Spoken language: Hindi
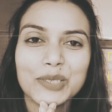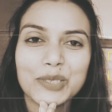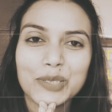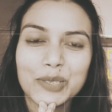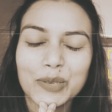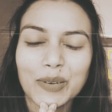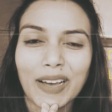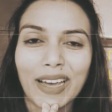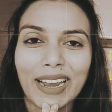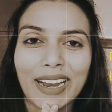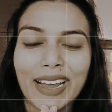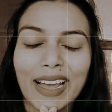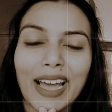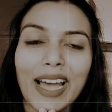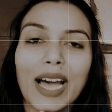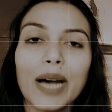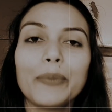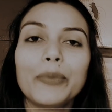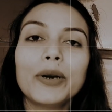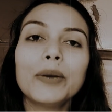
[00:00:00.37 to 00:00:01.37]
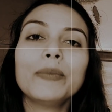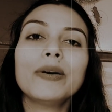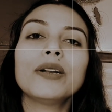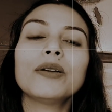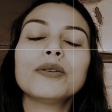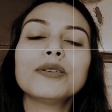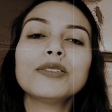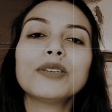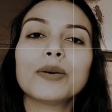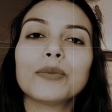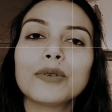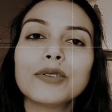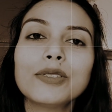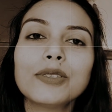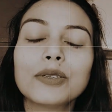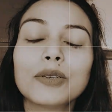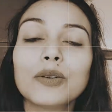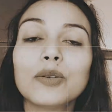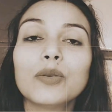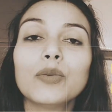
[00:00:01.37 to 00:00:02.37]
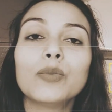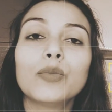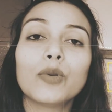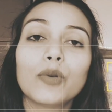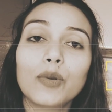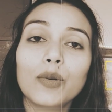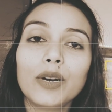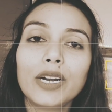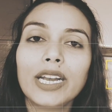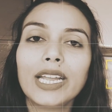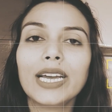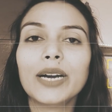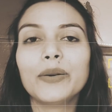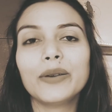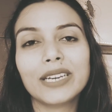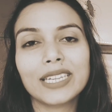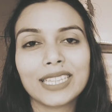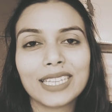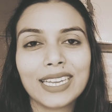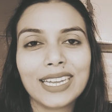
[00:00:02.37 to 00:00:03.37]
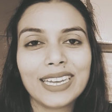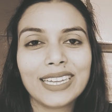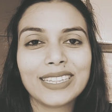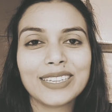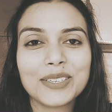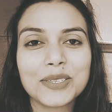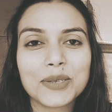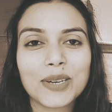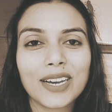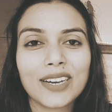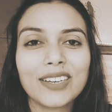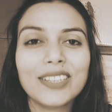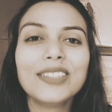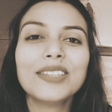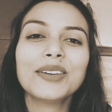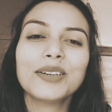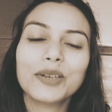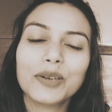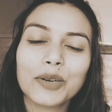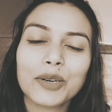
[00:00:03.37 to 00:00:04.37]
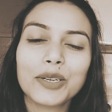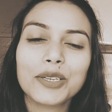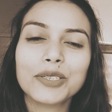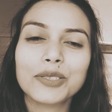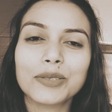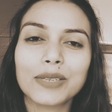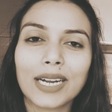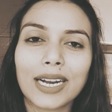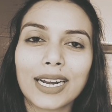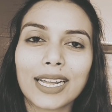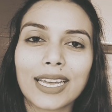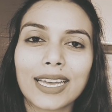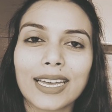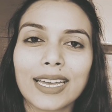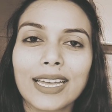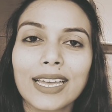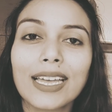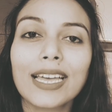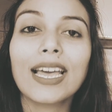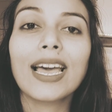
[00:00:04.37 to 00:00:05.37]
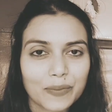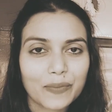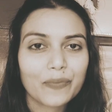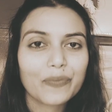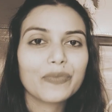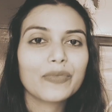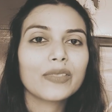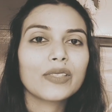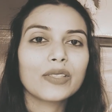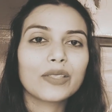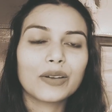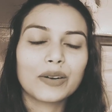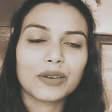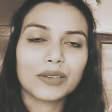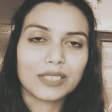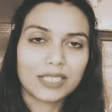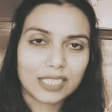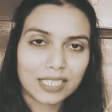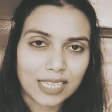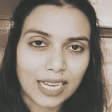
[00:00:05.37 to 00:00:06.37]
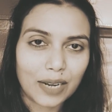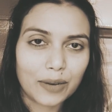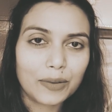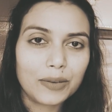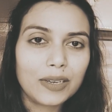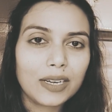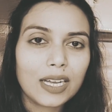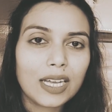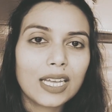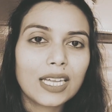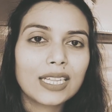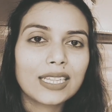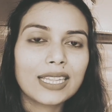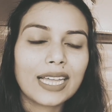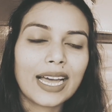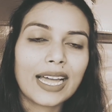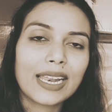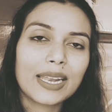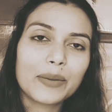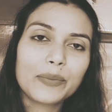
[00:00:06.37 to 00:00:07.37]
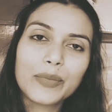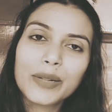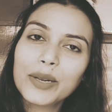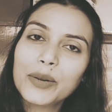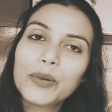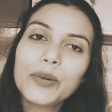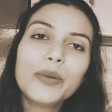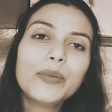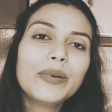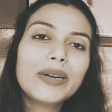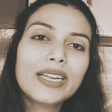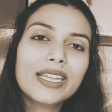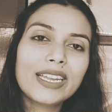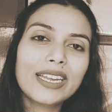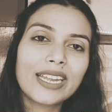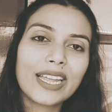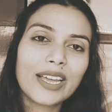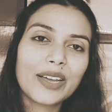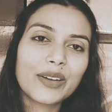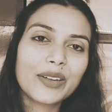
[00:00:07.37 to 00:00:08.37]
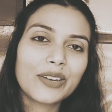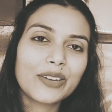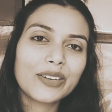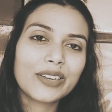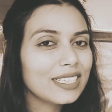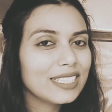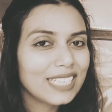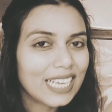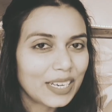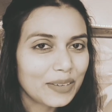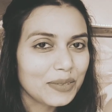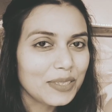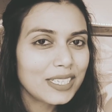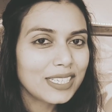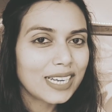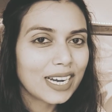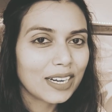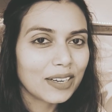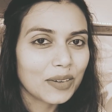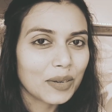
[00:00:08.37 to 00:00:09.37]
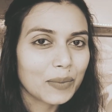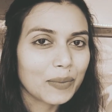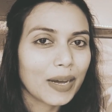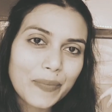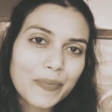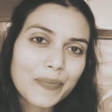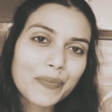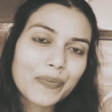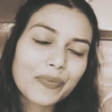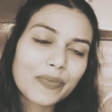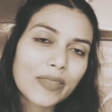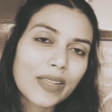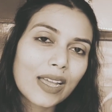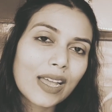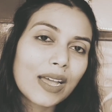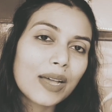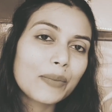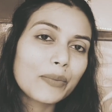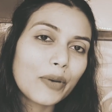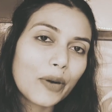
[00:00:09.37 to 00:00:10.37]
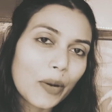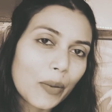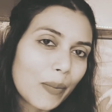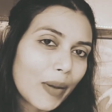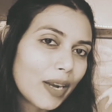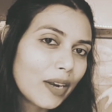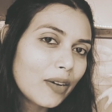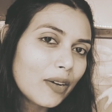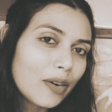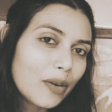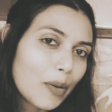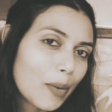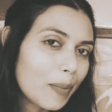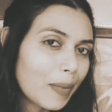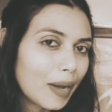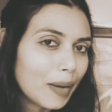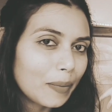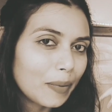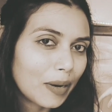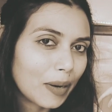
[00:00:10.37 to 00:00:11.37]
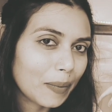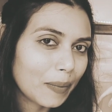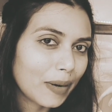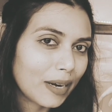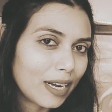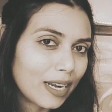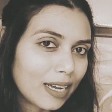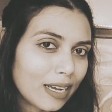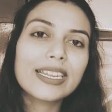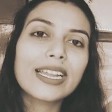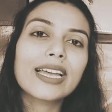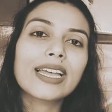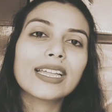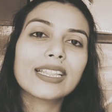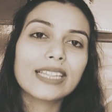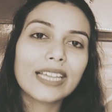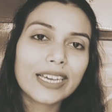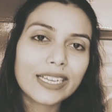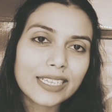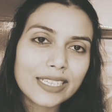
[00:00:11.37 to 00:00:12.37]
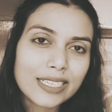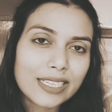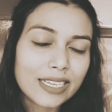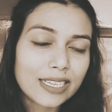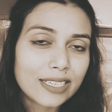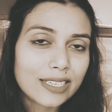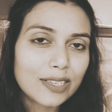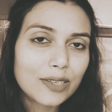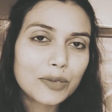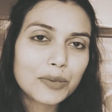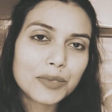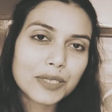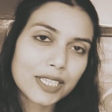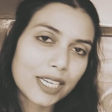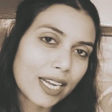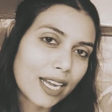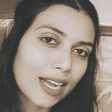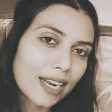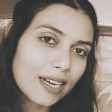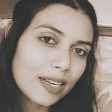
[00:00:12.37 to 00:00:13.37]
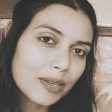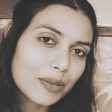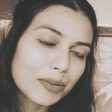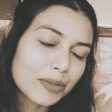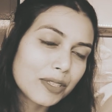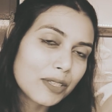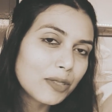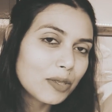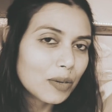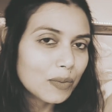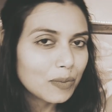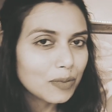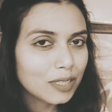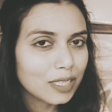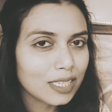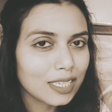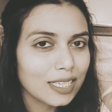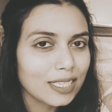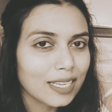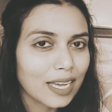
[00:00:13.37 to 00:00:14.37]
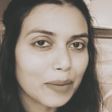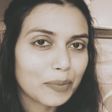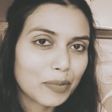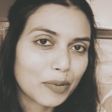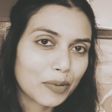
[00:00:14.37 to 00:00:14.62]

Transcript: जुहार आपण मान समस्त को बहुत टेतने के स्वागत घर जुगाड़ के तो चलून ताल बिल्कुल भी डेरी नहीं करेंगे चलून स्टार्ट कर भगवान कर कपड़ा बनावाटा के स्टिचिंग हो सब जिन आप